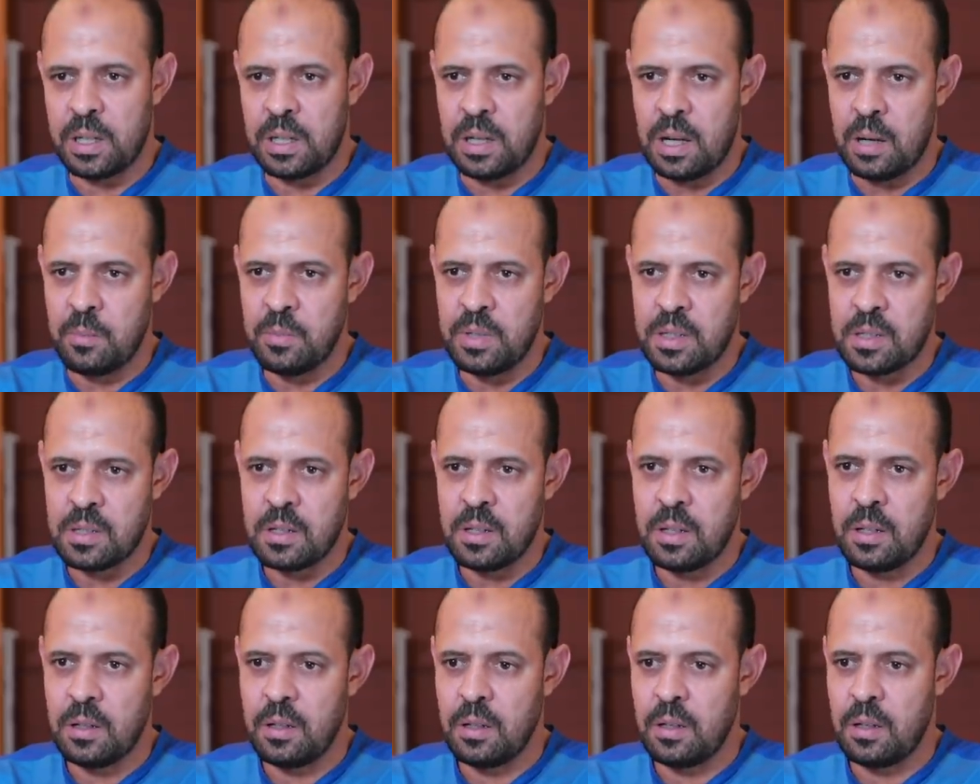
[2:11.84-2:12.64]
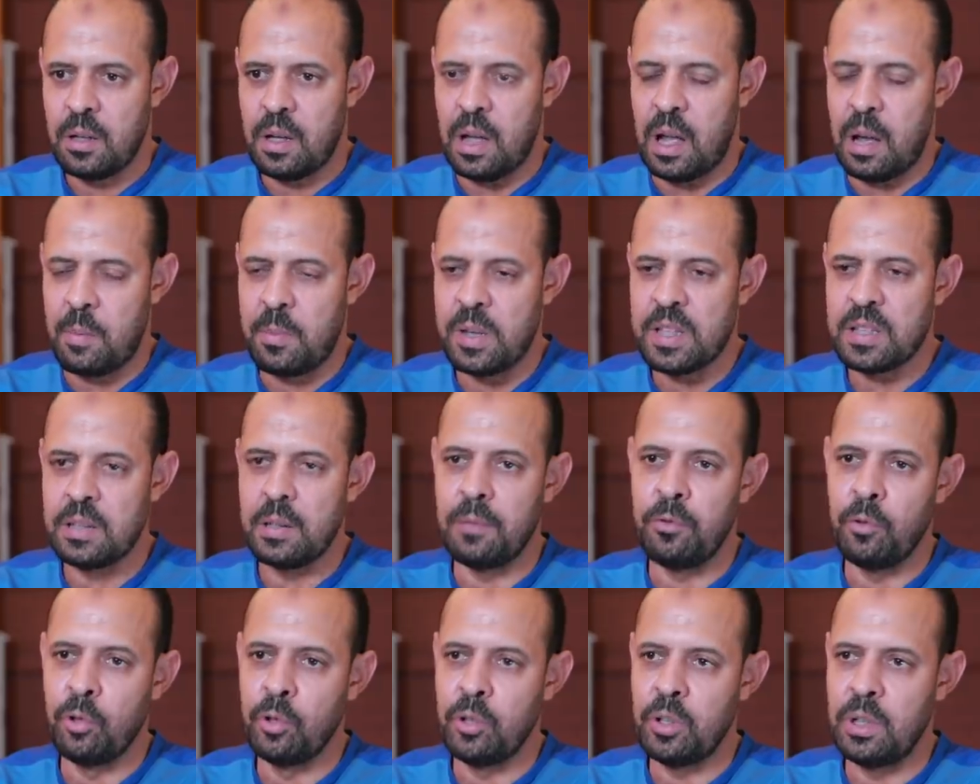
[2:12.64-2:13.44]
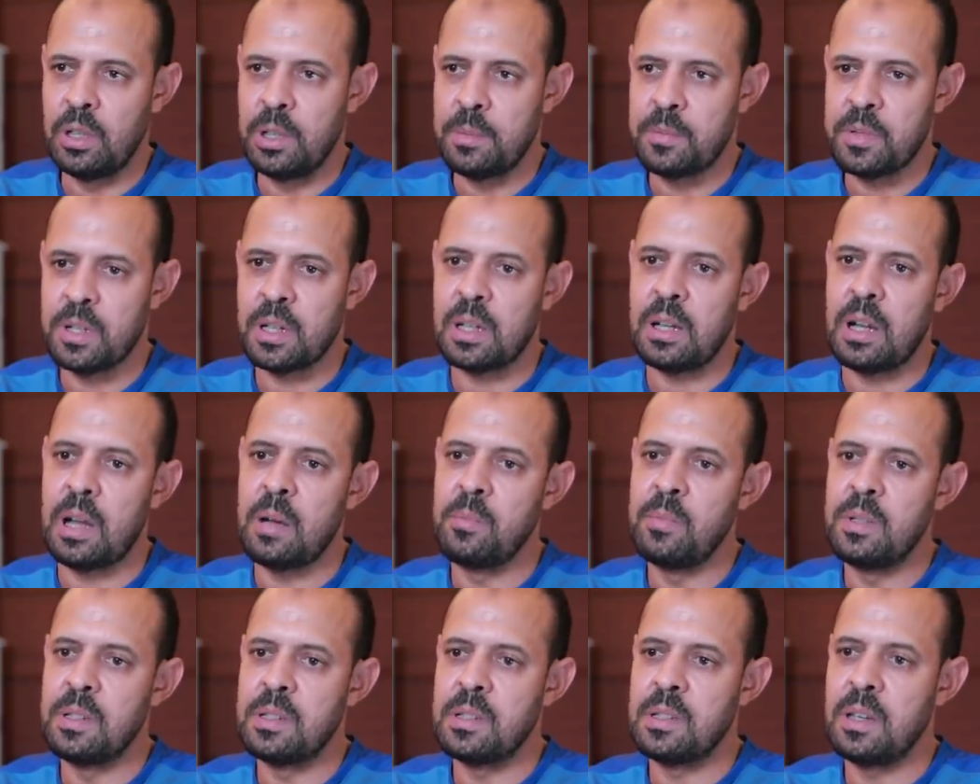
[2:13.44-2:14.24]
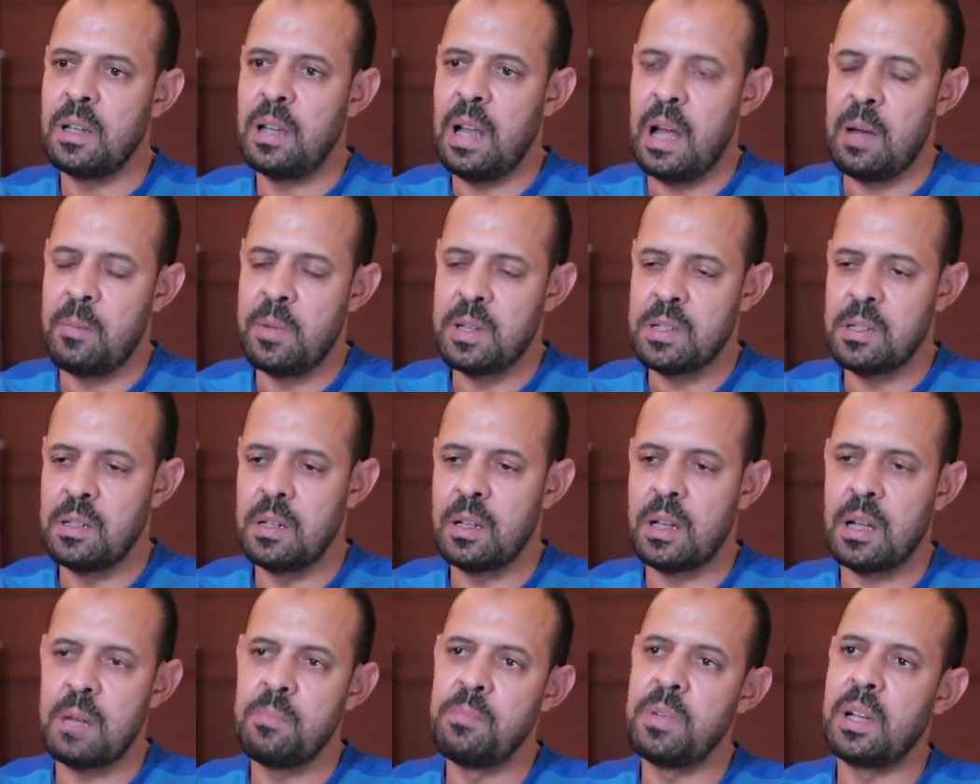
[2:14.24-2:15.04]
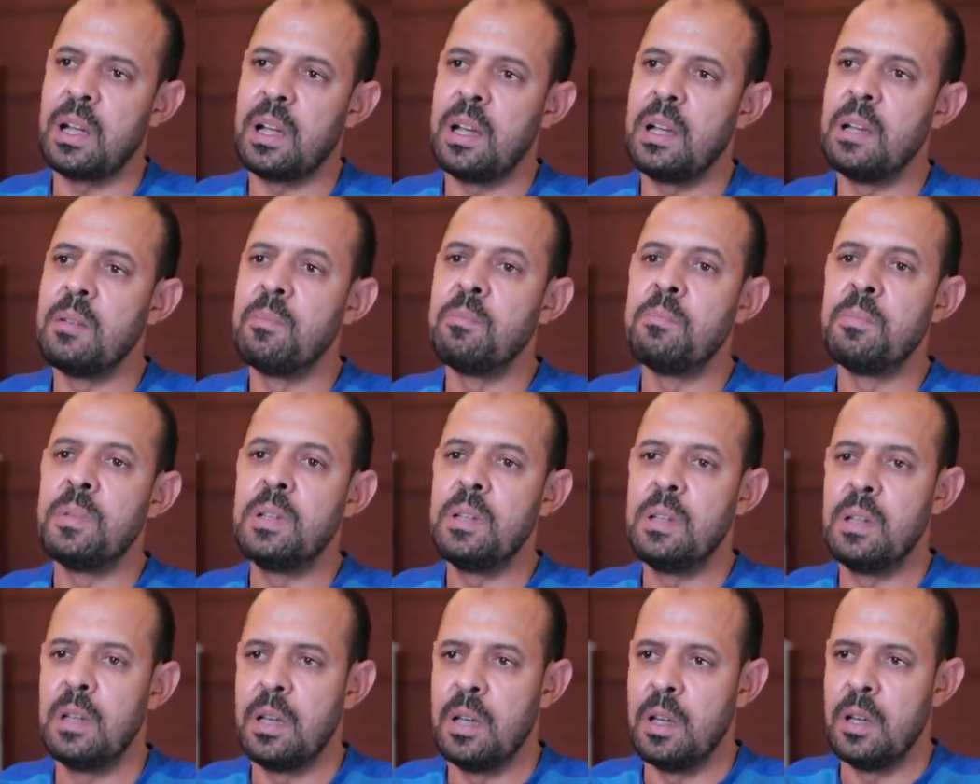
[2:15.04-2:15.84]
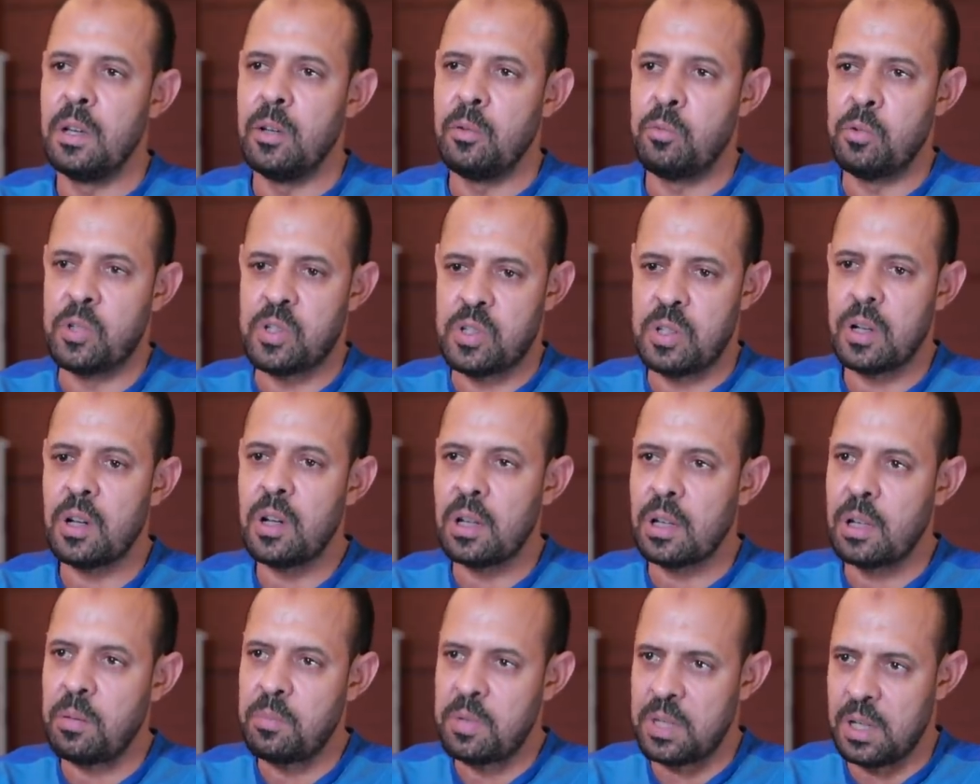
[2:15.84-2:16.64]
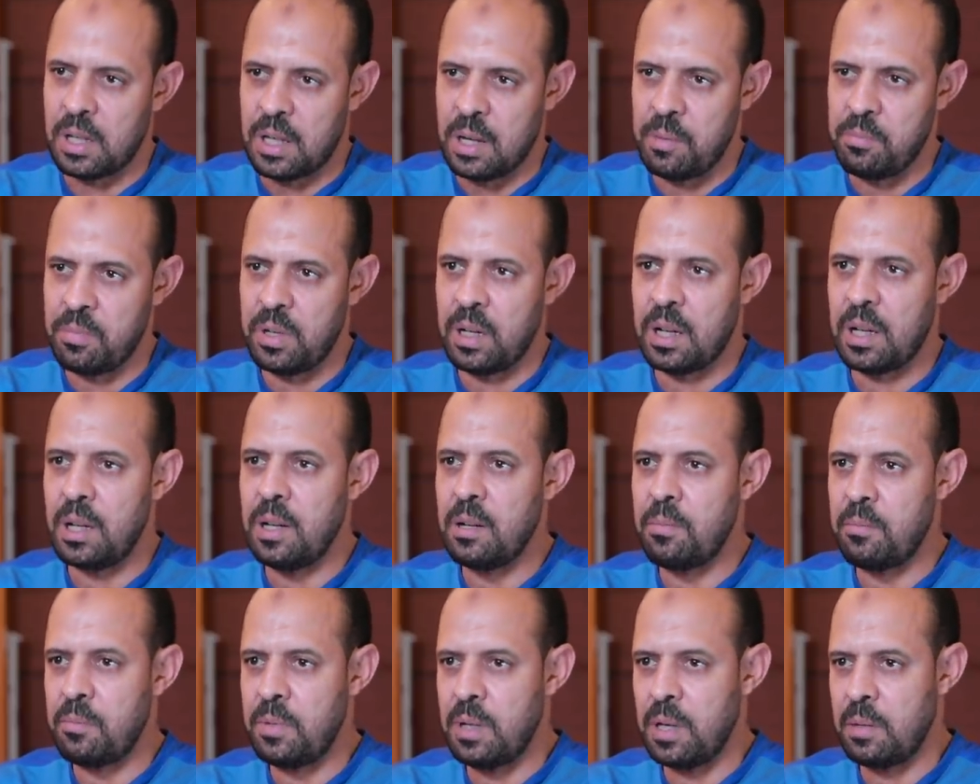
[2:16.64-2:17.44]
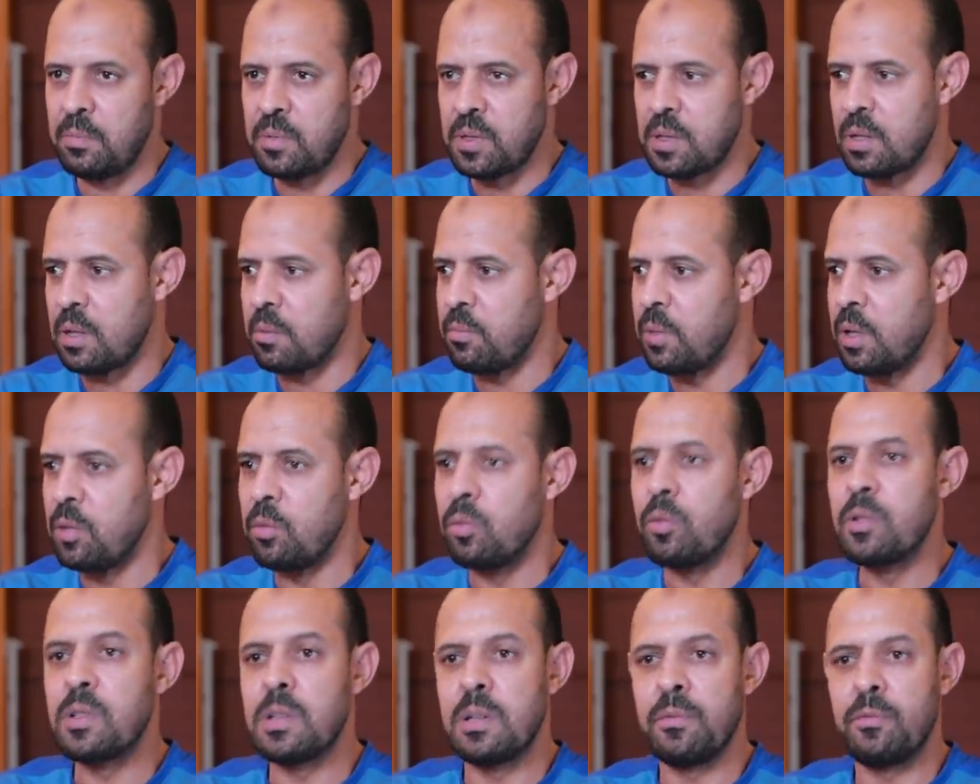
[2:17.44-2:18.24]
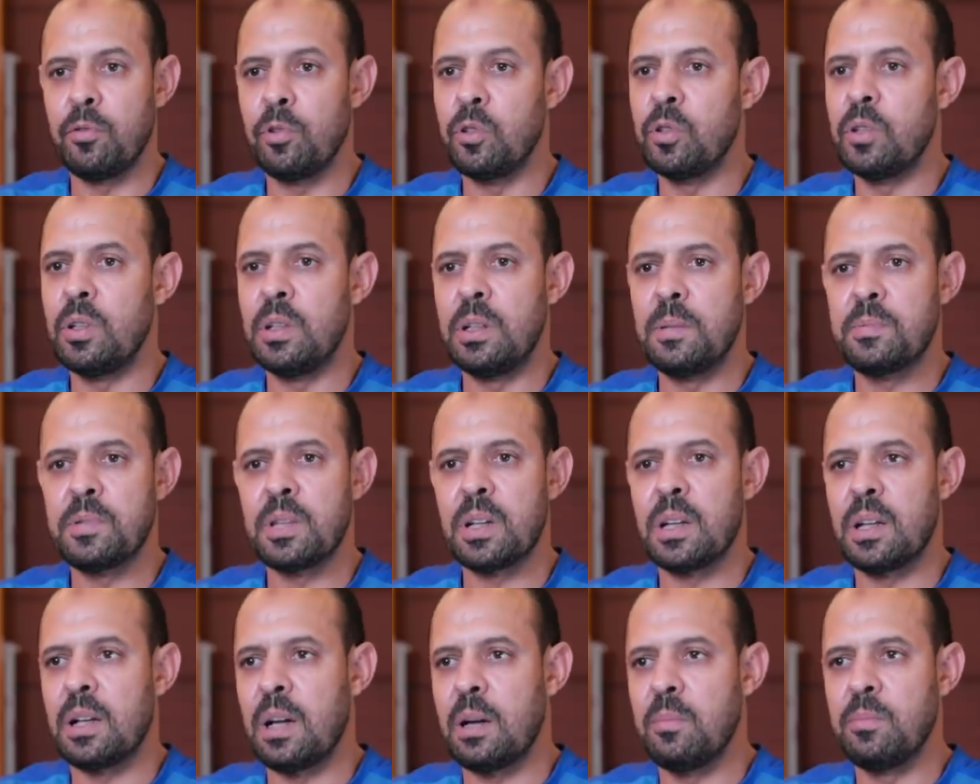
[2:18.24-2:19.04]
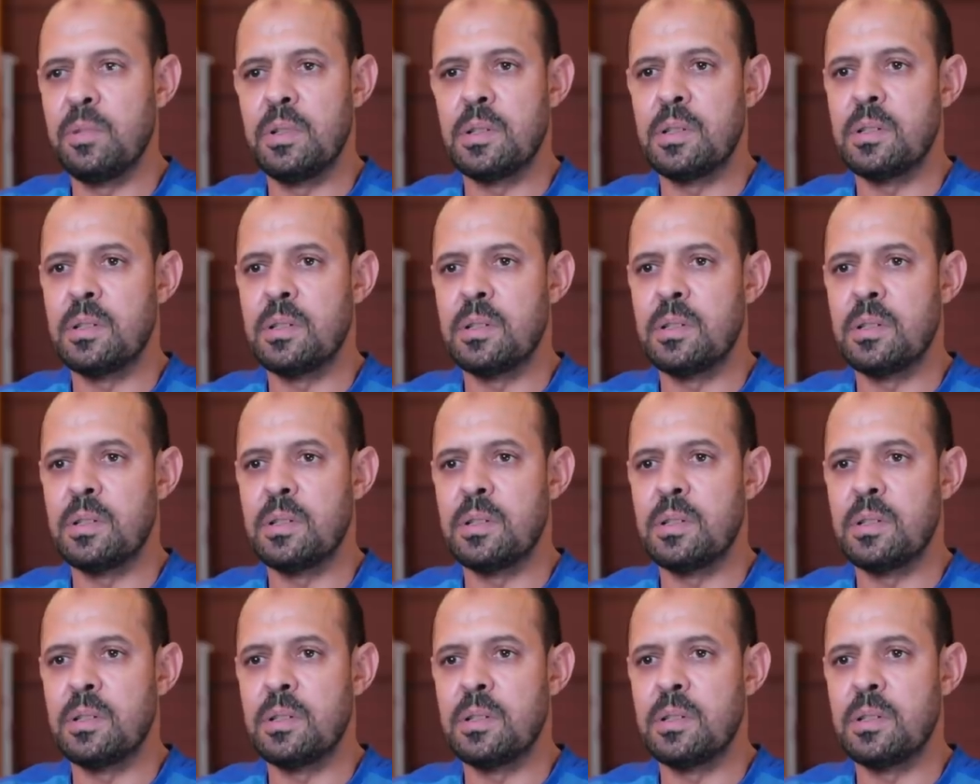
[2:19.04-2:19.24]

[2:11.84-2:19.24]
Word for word: كان عامل ازاي حماسنا في اوضه اللبس كان عامل ازاي الحماس اللي كان بيتكلم بيه والثقه الكبيره كان بيتكلم بيها مستر مانويل جوزيه في اوضه اللبس كان عامل